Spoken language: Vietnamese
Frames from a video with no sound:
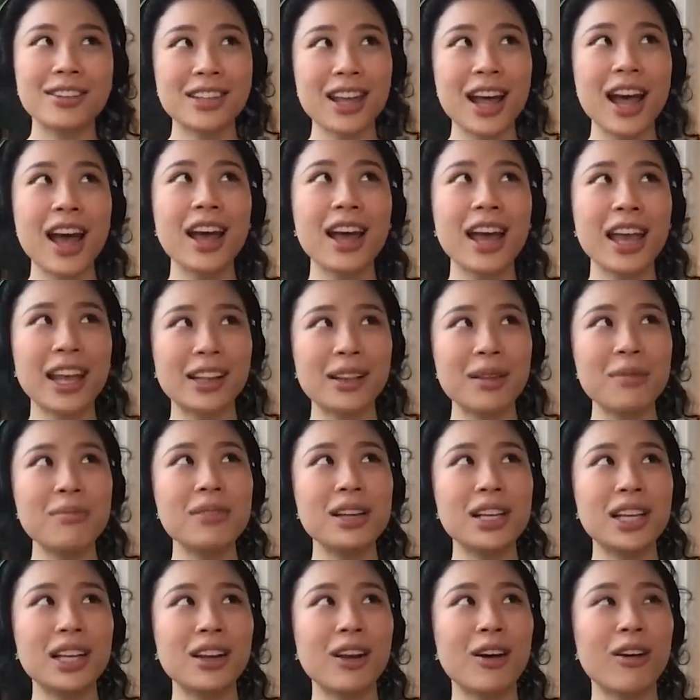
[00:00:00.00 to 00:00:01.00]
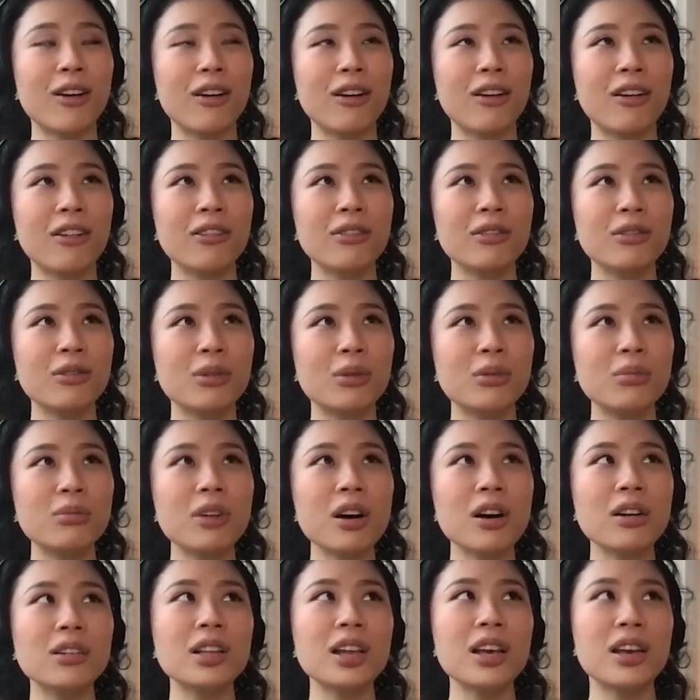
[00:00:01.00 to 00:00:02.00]
thực ra ngành tâm lý nó
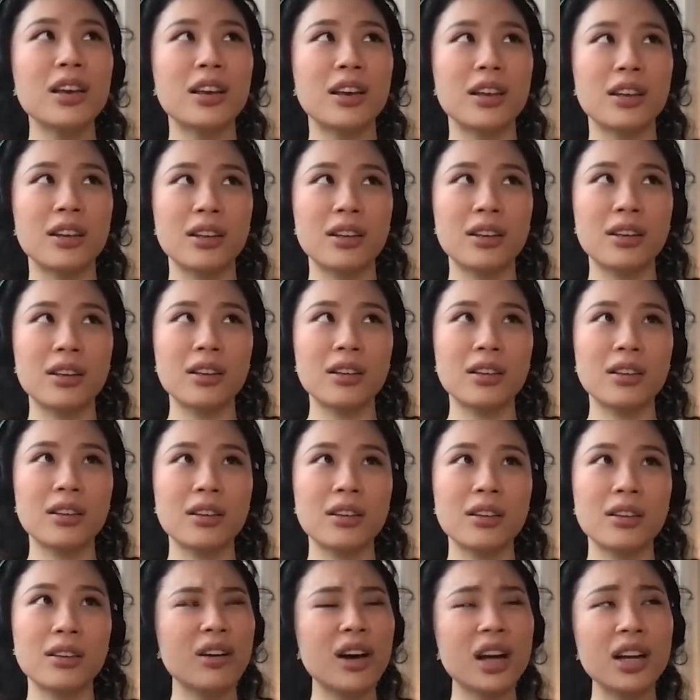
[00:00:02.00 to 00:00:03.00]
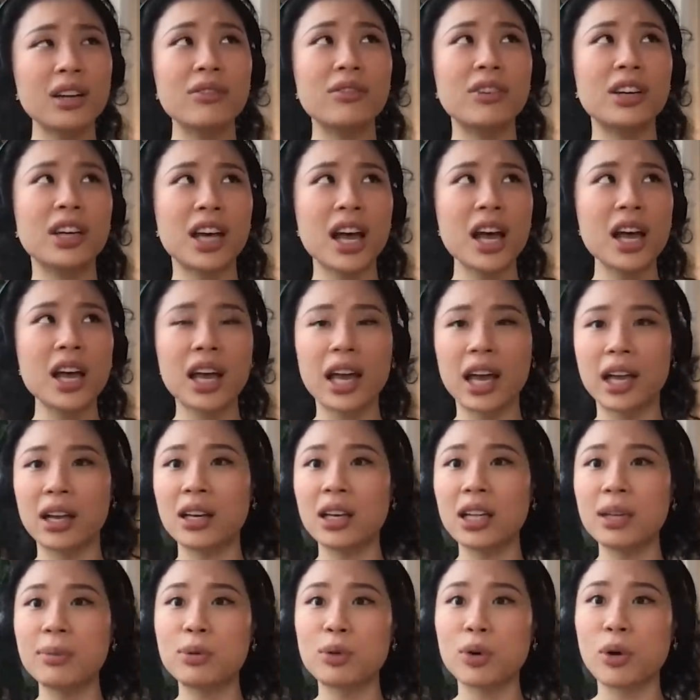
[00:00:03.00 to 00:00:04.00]
cũng có thể nó gần với các
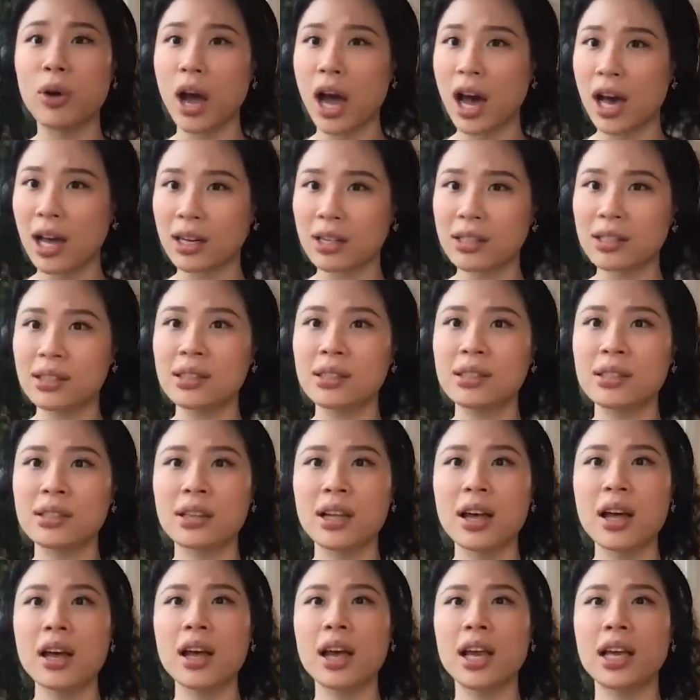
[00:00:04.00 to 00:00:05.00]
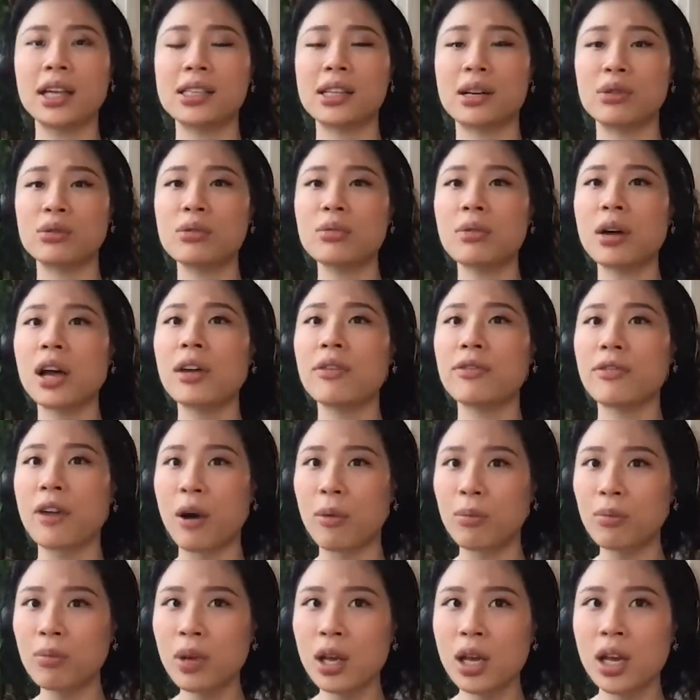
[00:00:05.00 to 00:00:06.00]
ngành liberal arts, các ngành giáo dục khai
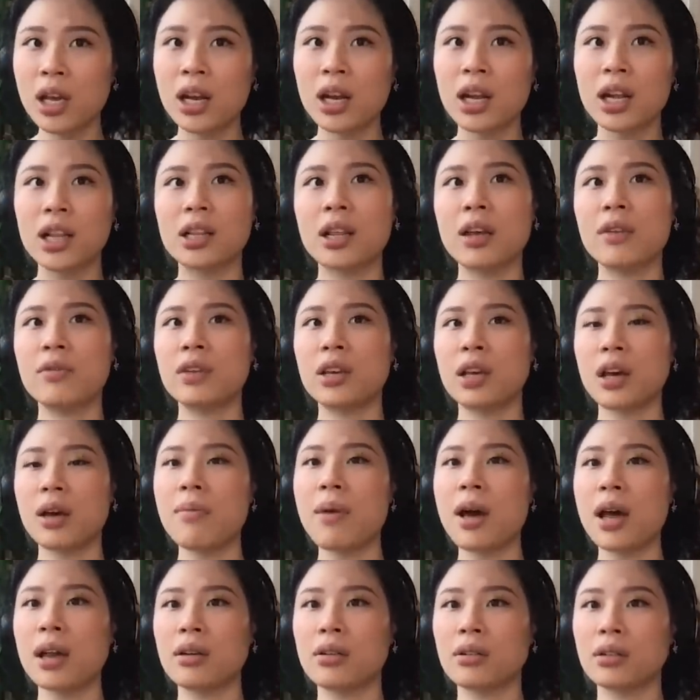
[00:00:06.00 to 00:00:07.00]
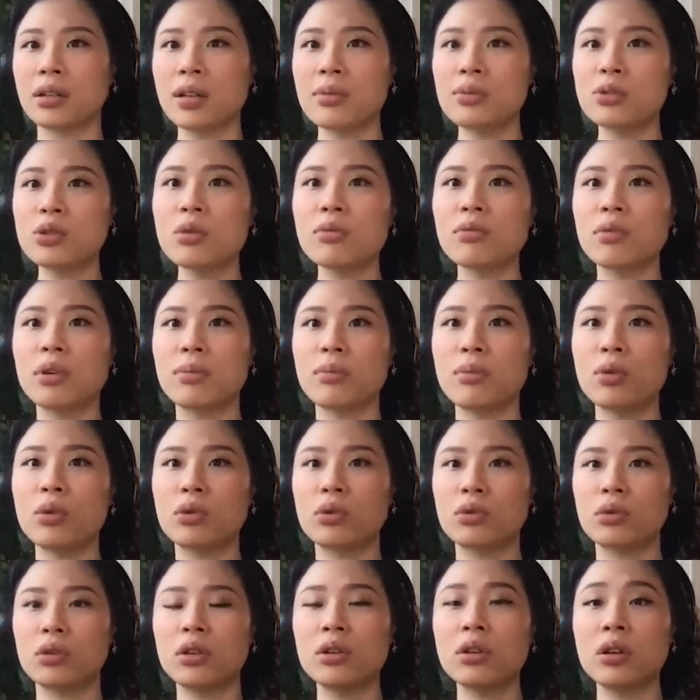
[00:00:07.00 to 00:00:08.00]
phóng là tại vì các bạn được tiếp xúc với
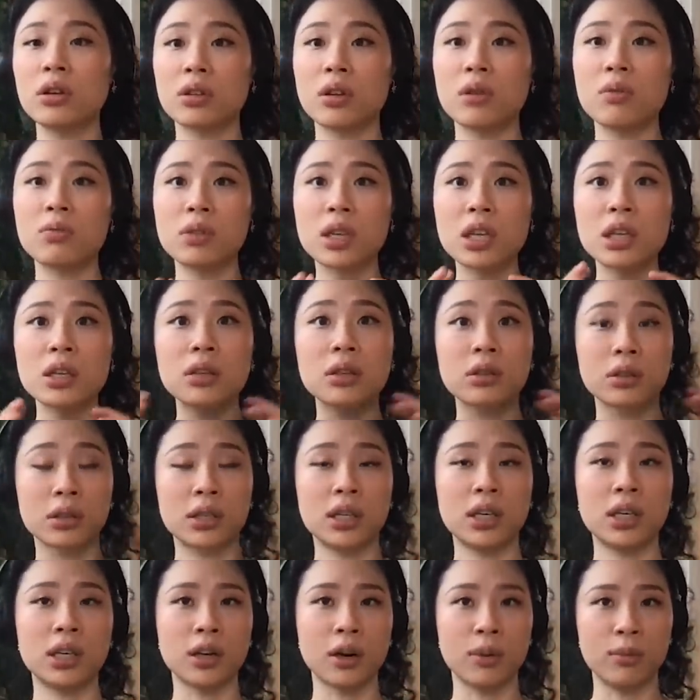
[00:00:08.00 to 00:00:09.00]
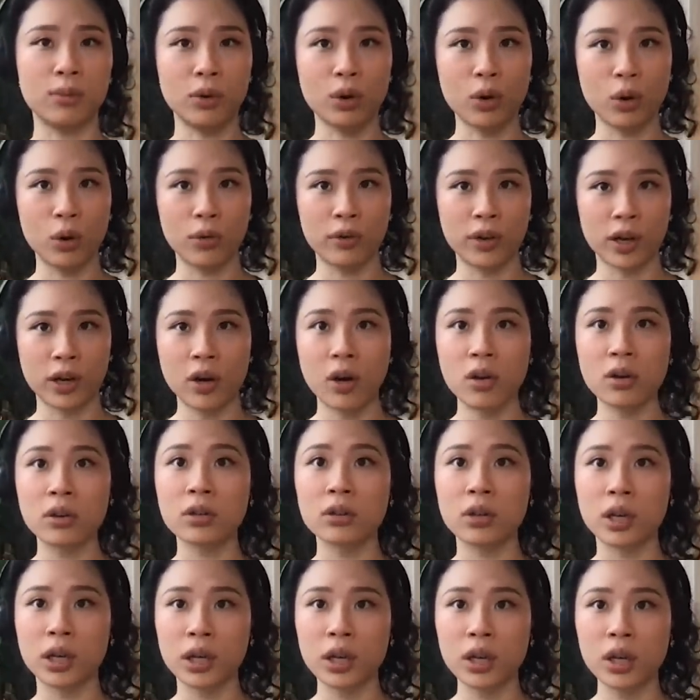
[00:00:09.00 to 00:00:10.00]
một lượng thông tin cực kỳ khổng lồ về
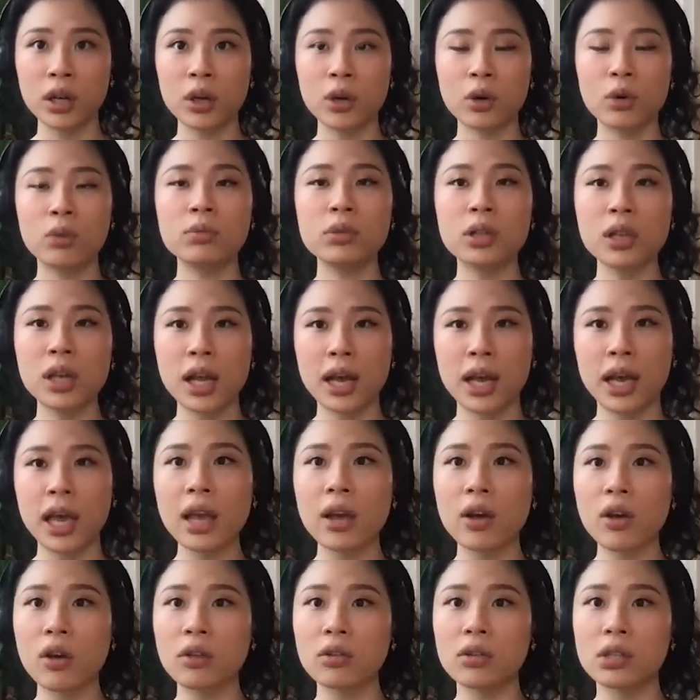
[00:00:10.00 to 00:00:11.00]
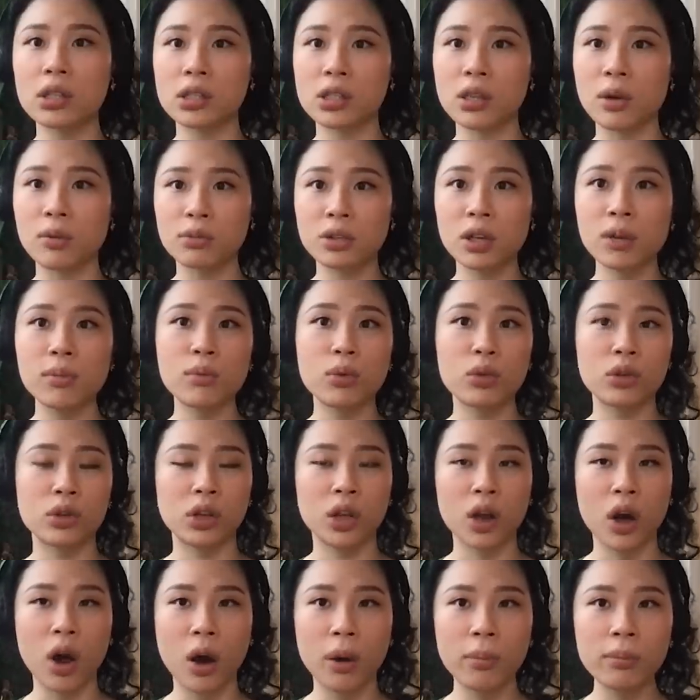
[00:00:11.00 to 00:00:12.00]
con người cũng như là cách con người sống trong một
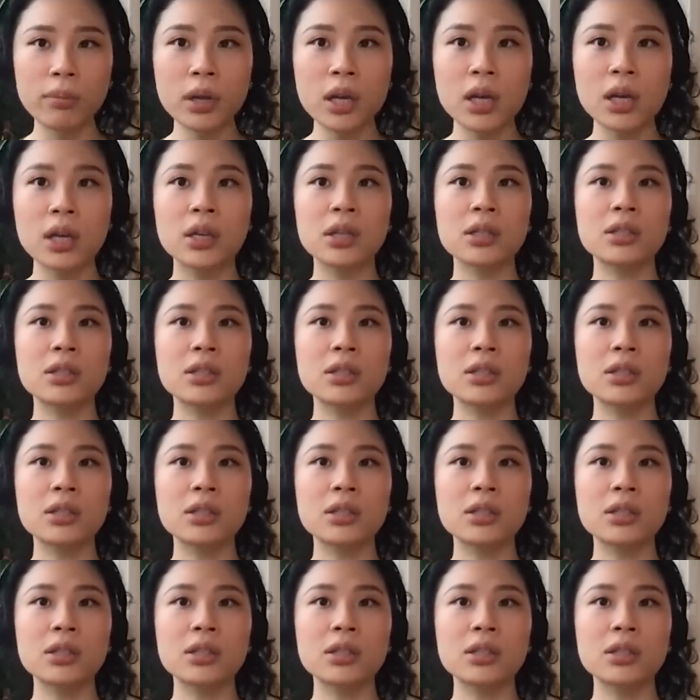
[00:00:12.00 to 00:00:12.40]
nhóm,